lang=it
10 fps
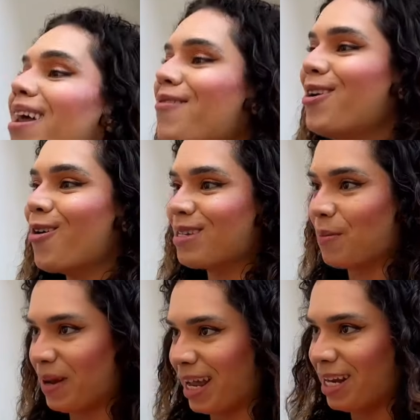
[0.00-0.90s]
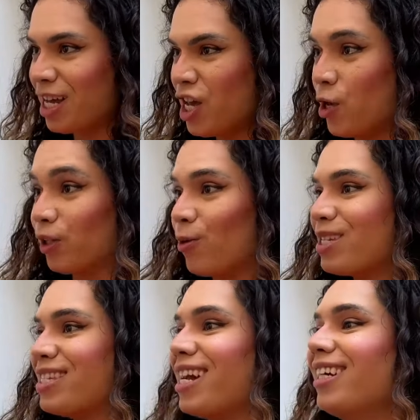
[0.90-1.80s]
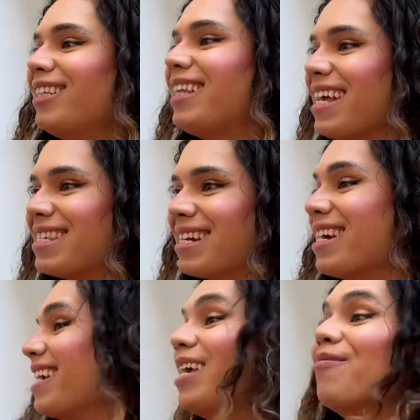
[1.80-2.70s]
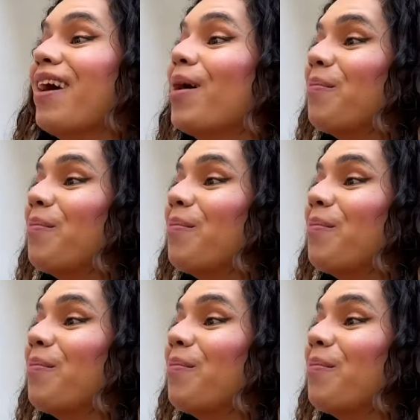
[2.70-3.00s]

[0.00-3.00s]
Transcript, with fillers: La ragazza dice che preparerà una sorpresa per suo